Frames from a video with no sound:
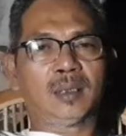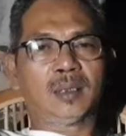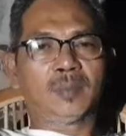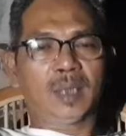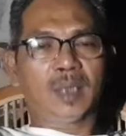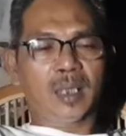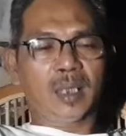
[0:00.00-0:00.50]

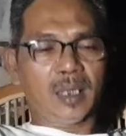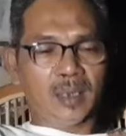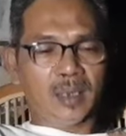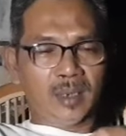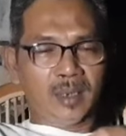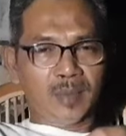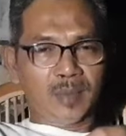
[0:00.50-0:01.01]
Mereka yang
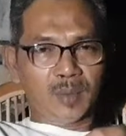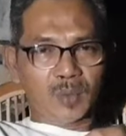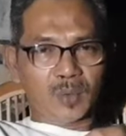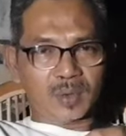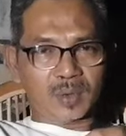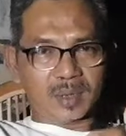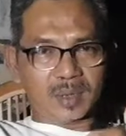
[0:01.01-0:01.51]
ingin
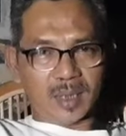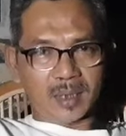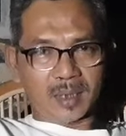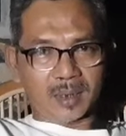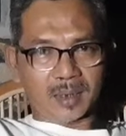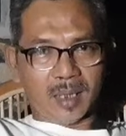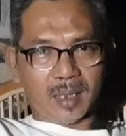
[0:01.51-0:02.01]
merusak
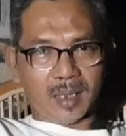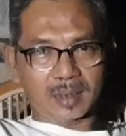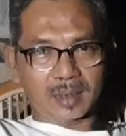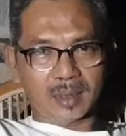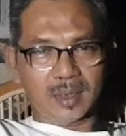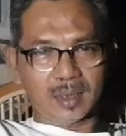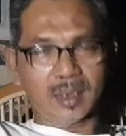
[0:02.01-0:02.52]
negara
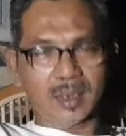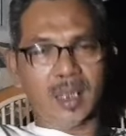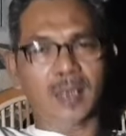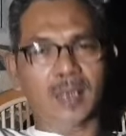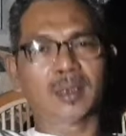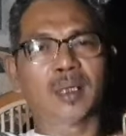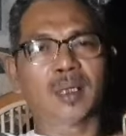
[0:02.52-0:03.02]
sendiri
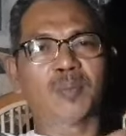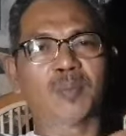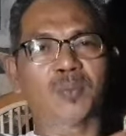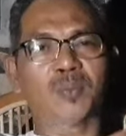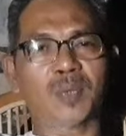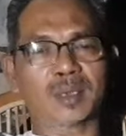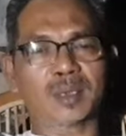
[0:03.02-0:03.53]
karena tidak
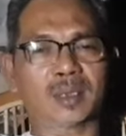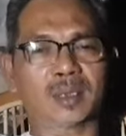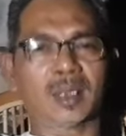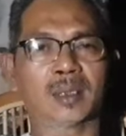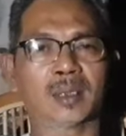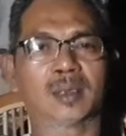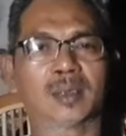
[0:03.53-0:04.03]
puas
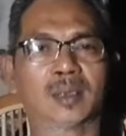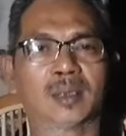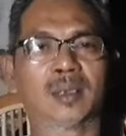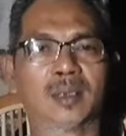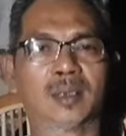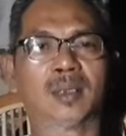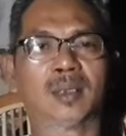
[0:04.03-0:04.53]
dengan
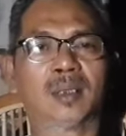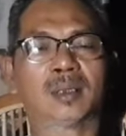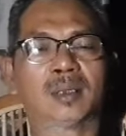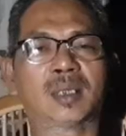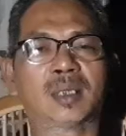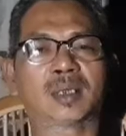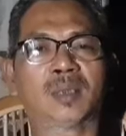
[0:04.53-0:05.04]

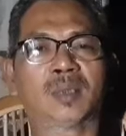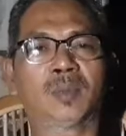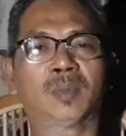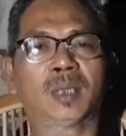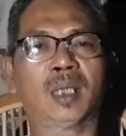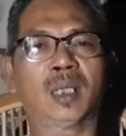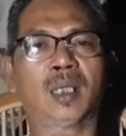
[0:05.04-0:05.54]
sistem
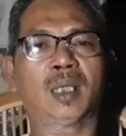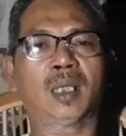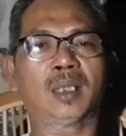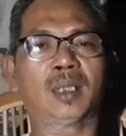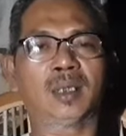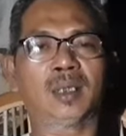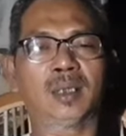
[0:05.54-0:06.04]
negara yang
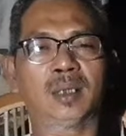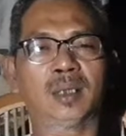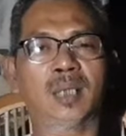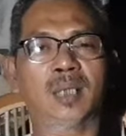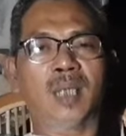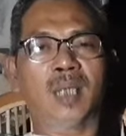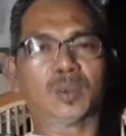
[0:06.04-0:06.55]
hari ini
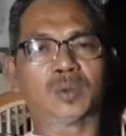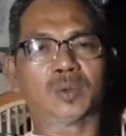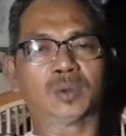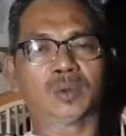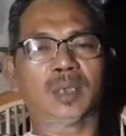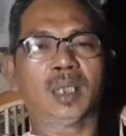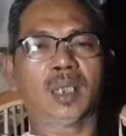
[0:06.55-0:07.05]
kita anut,
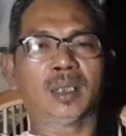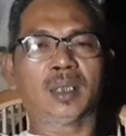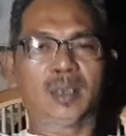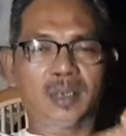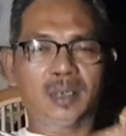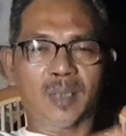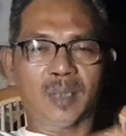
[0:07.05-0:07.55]
yang hari
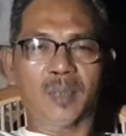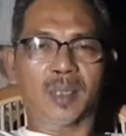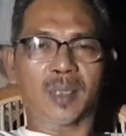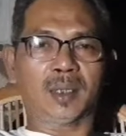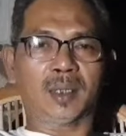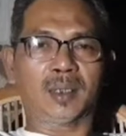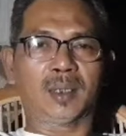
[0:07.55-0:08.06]
ini kita
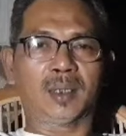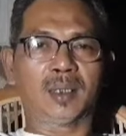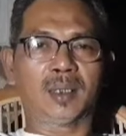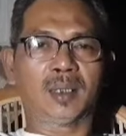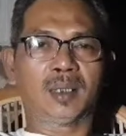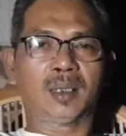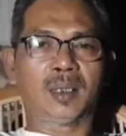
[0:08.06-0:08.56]
pakai.
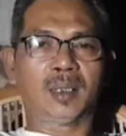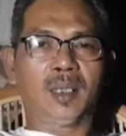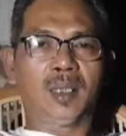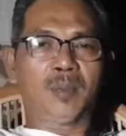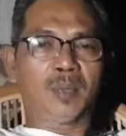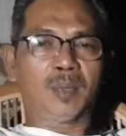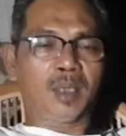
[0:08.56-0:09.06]

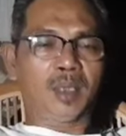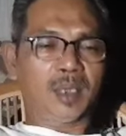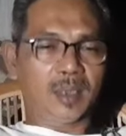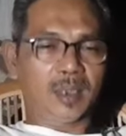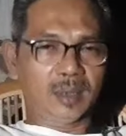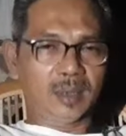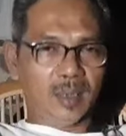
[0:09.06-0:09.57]

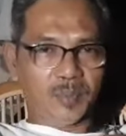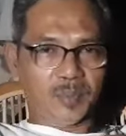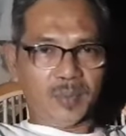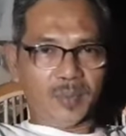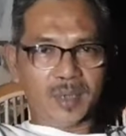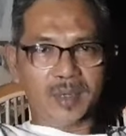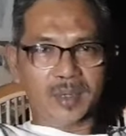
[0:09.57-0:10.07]
Mereka tidak
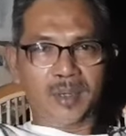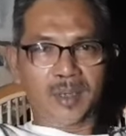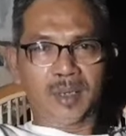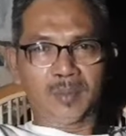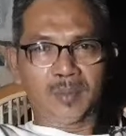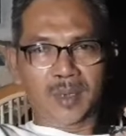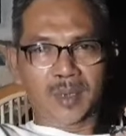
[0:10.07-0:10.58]
puas
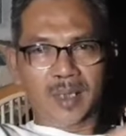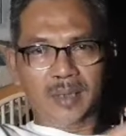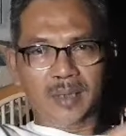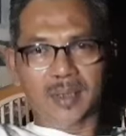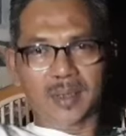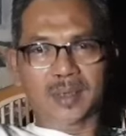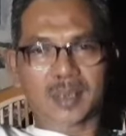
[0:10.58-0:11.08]
ingin
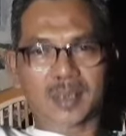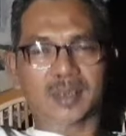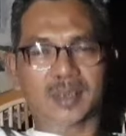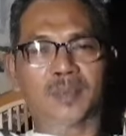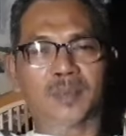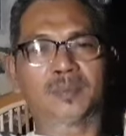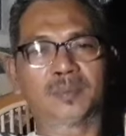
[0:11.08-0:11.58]
mengganti
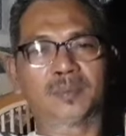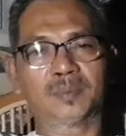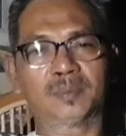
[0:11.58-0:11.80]
sistem,